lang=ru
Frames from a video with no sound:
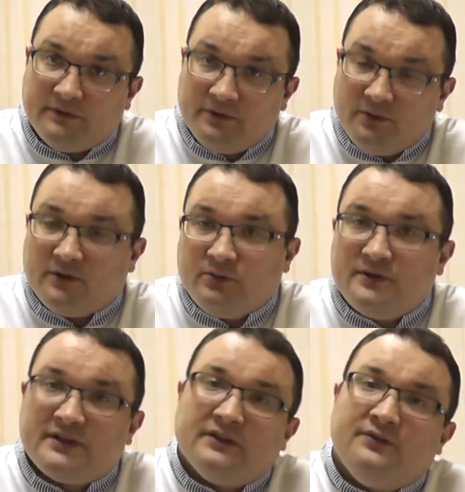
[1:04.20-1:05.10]
но
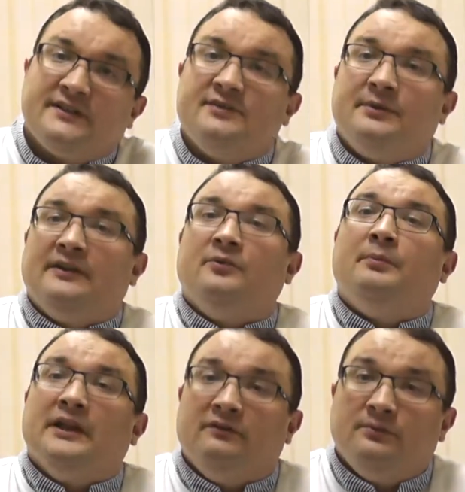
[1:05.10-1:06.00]
относятся к инфекциям, передаваемым
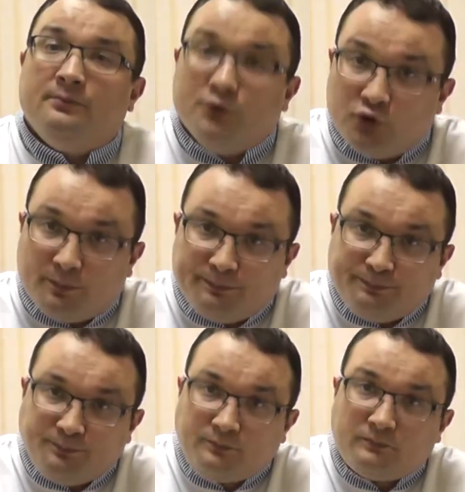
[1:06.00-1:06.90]
половым путем.
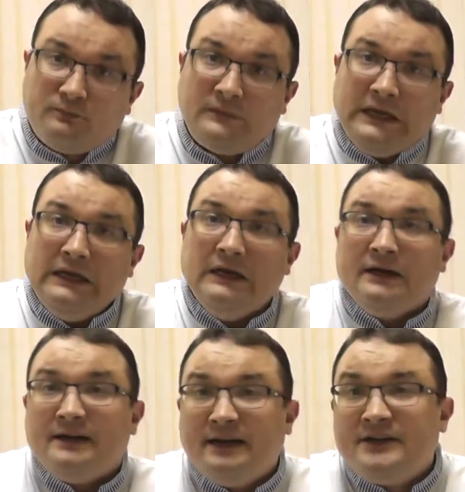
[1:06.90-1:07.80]

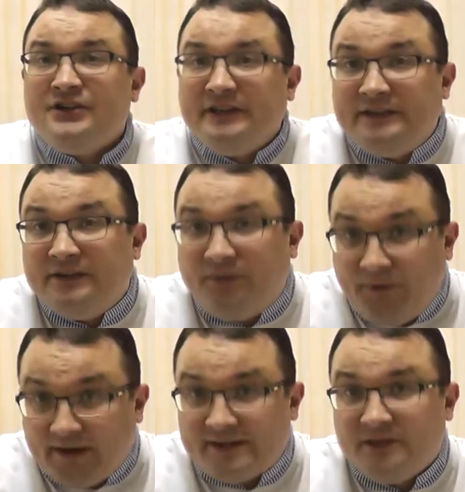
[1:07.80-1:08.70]
Как же эти
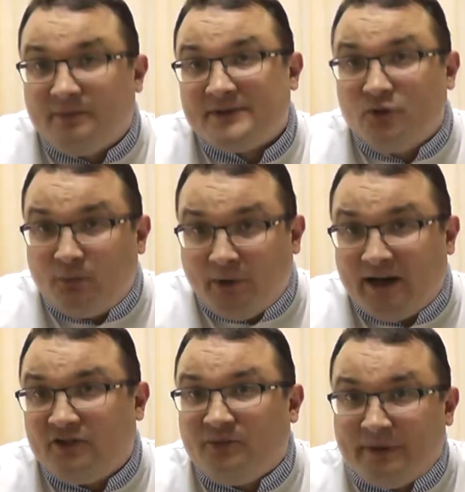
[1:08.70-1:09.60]
инфекции
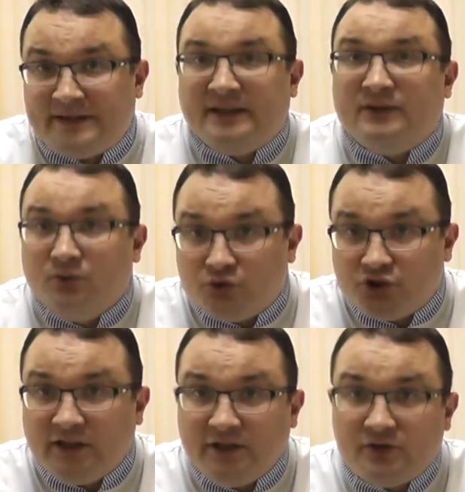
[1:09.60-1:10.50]
поступают в предстательную
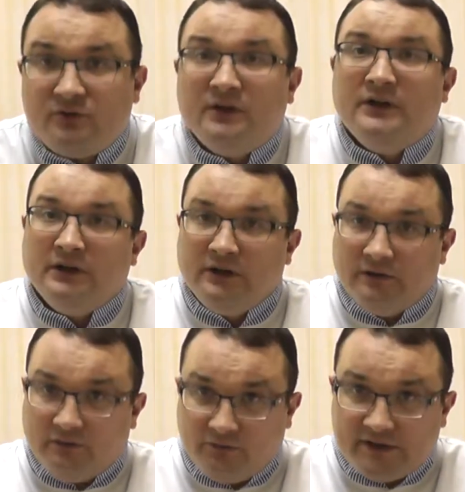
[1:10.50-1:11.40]
железу,
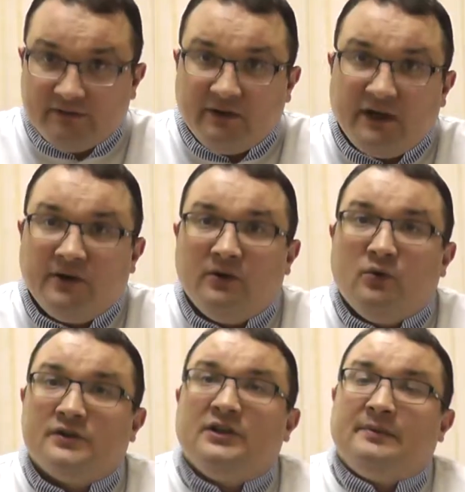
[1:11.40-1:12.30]
а, вызывая
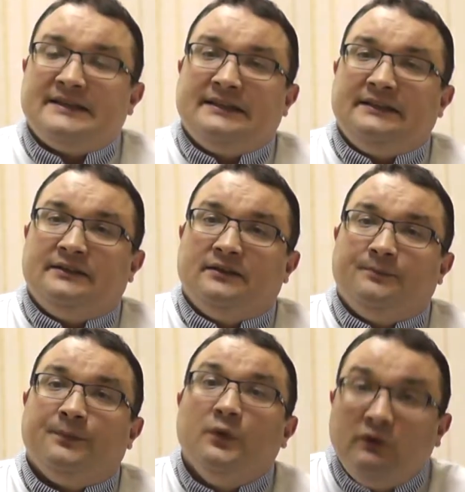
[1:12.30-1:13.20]
острый простатит?
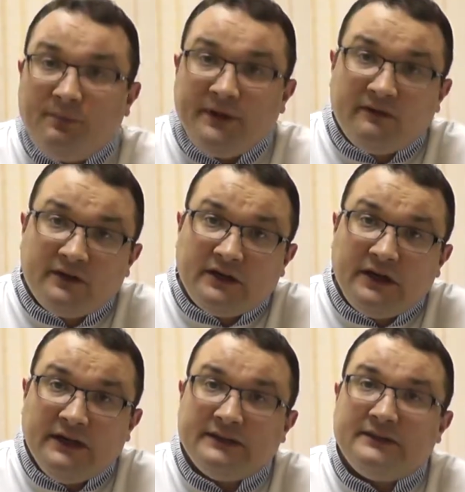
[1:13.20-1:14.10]
Ну, во-первых,
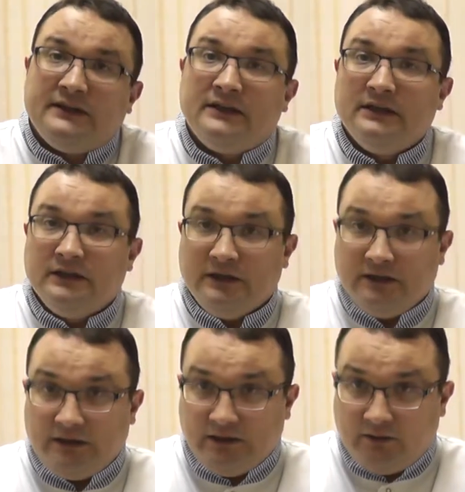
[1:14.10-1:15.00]
это
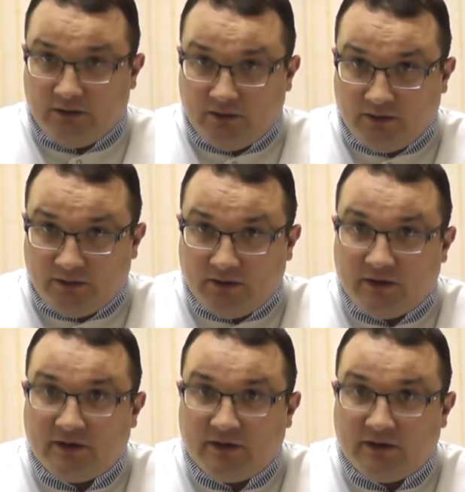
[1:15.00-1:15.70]
э,